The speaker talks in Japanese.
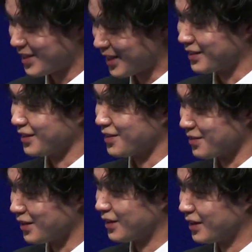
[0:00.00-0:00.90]
しかったで
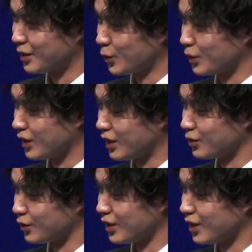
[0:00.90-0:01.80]
すねだから特に
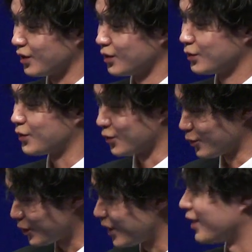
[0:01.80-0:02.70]
監督には普
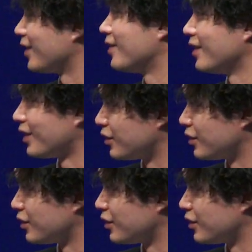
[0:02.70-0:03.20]
通の青年でいて